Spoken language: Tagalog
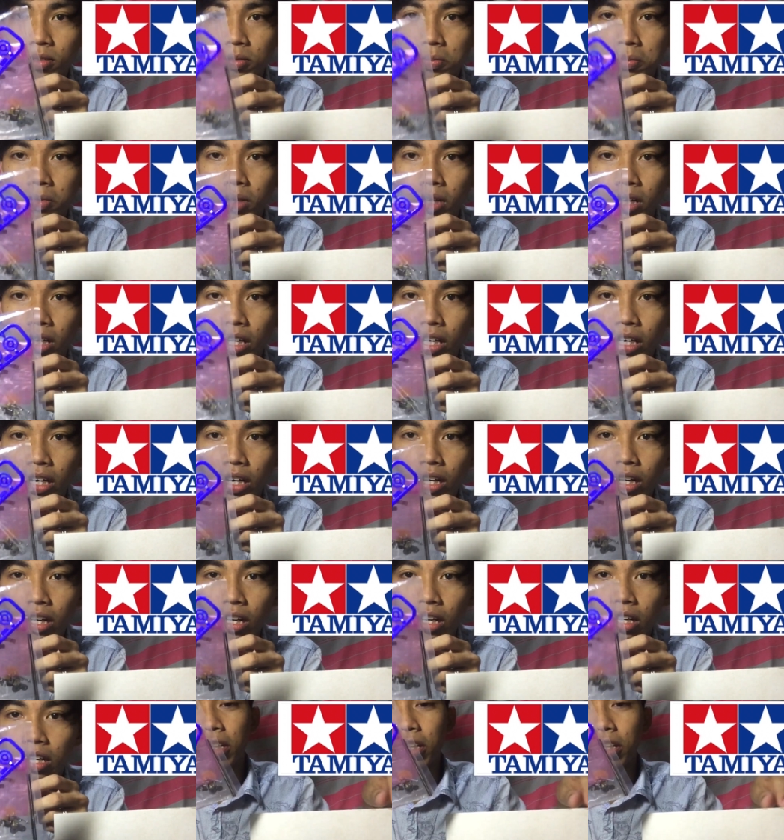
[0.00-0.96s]
Yung mga
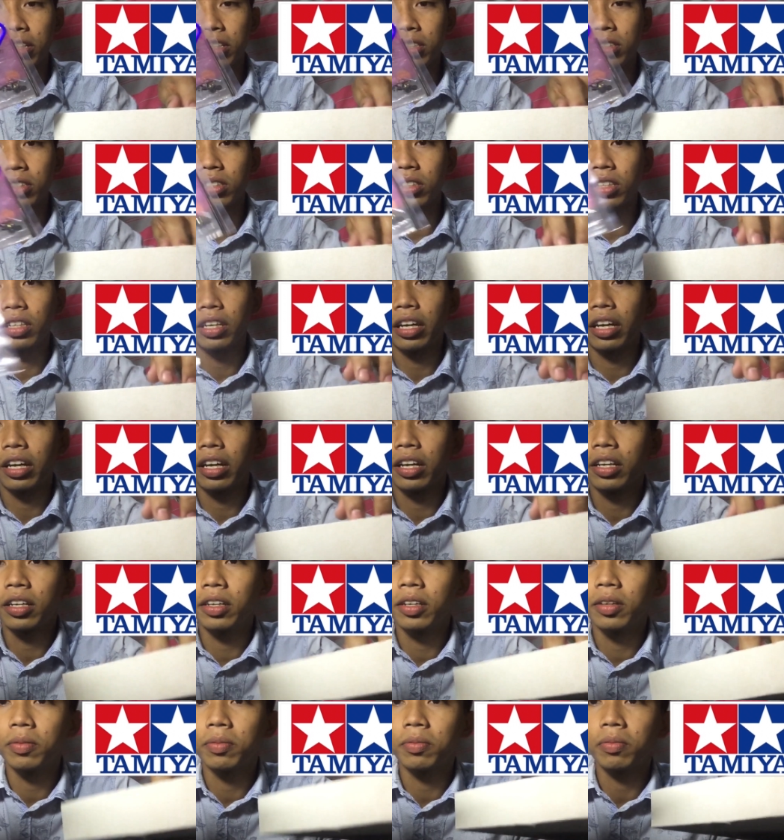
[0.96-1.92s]
gears niya
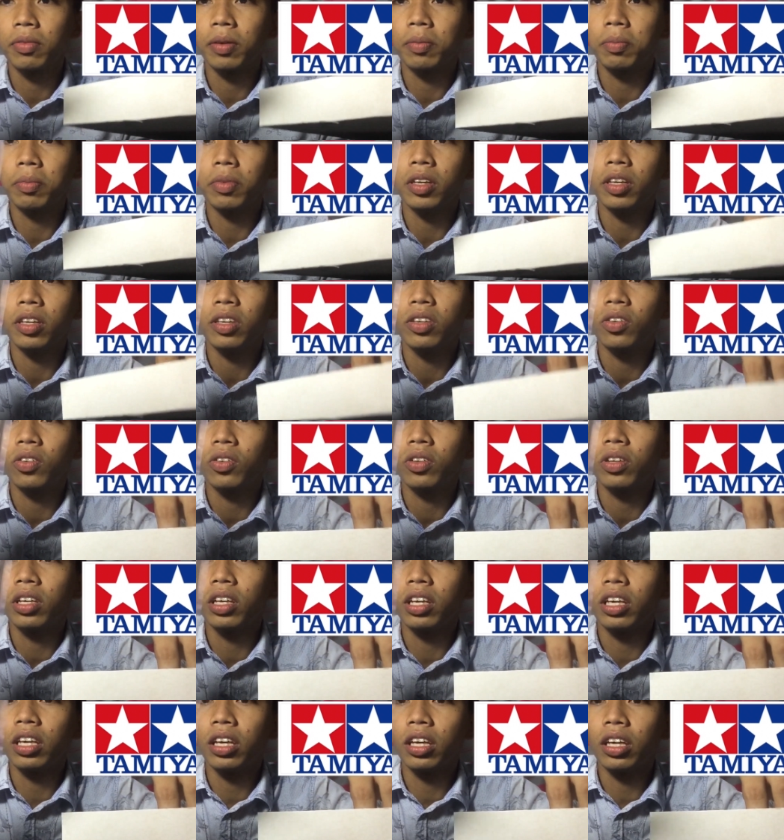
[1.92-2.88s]

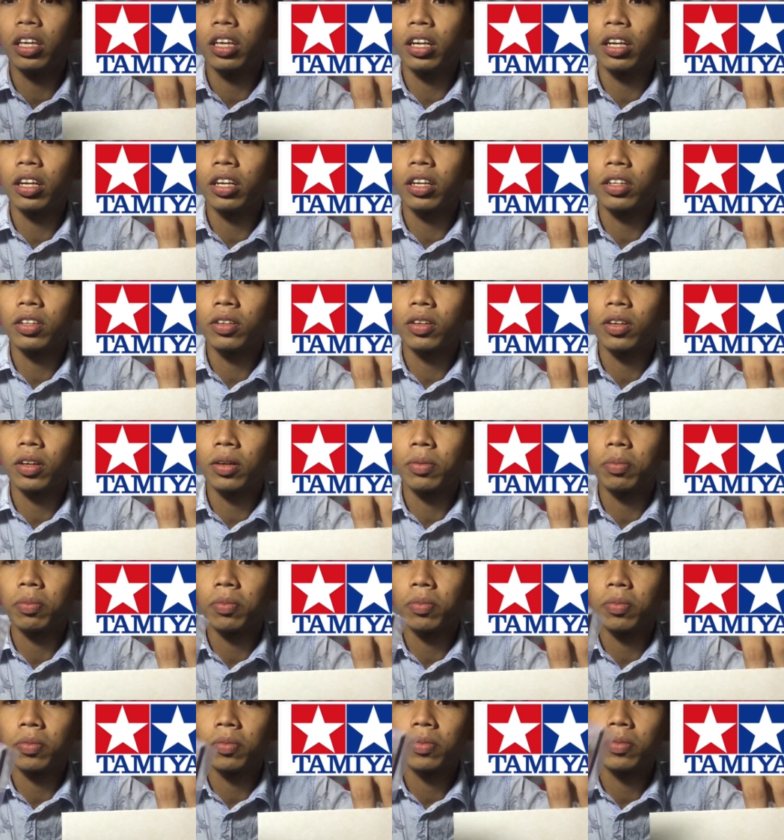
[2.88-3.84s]
pinion gear,
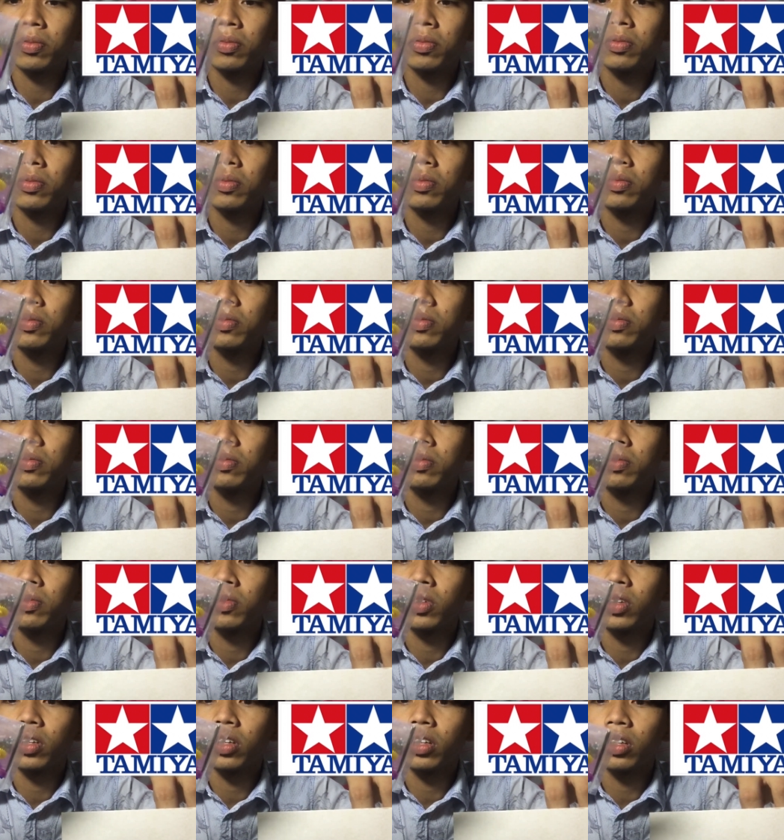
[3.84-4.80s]
uh,
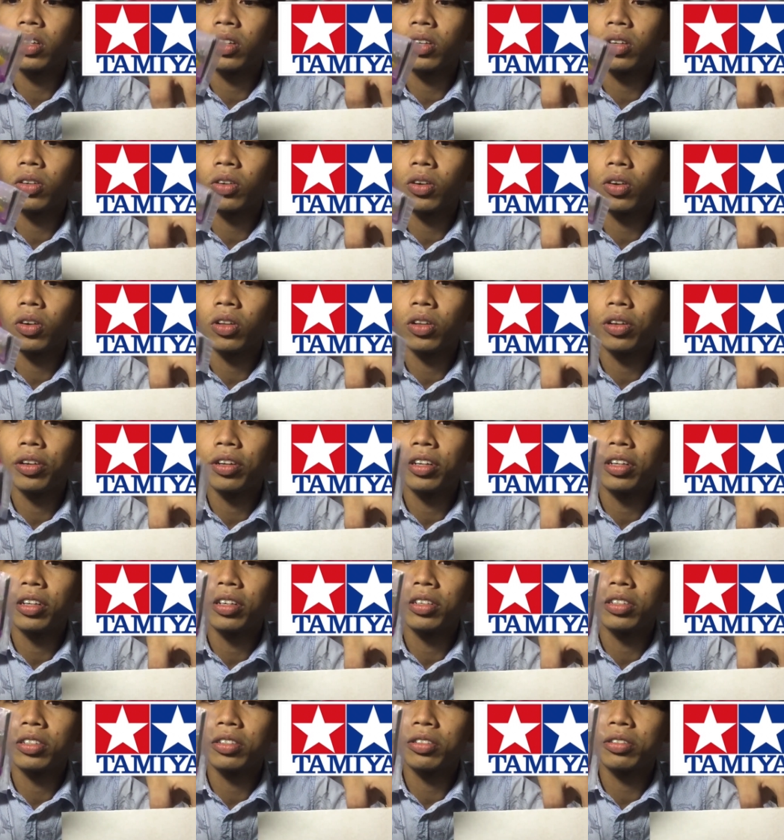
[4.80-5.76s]

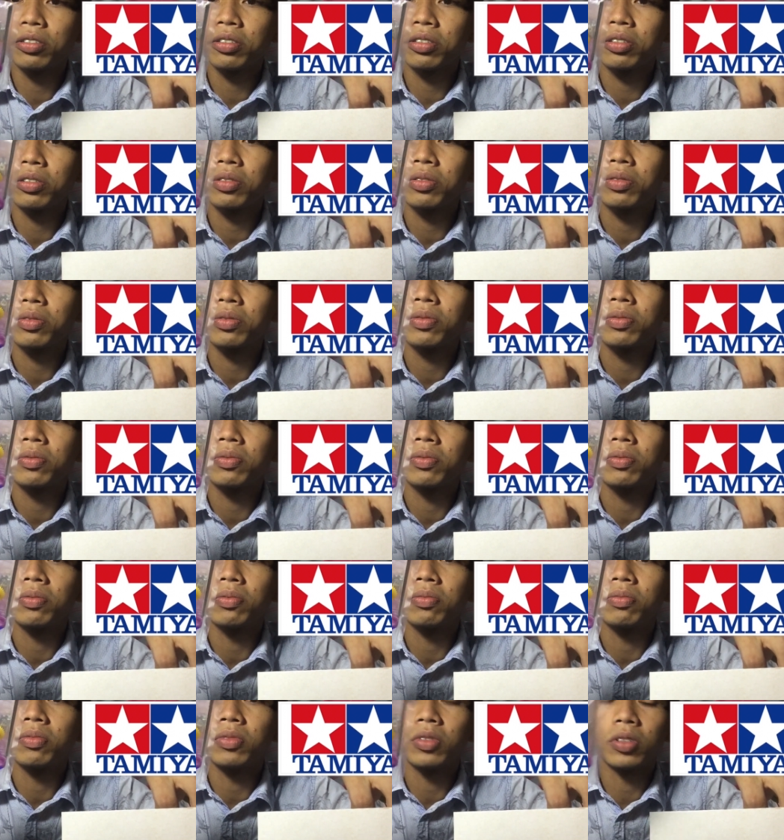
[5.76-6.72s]
rollers,
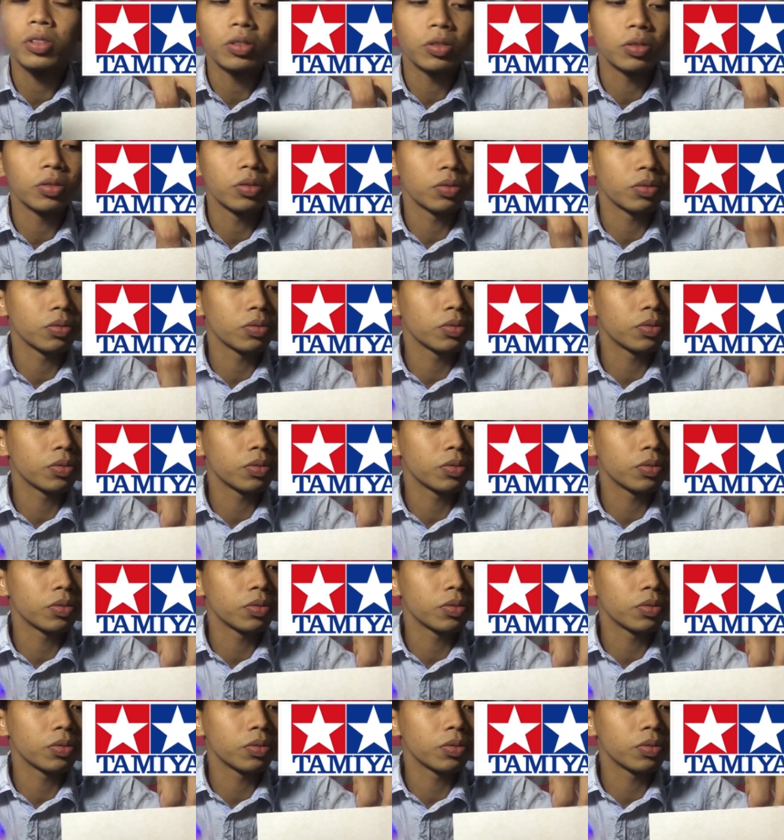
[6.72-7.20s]
yun.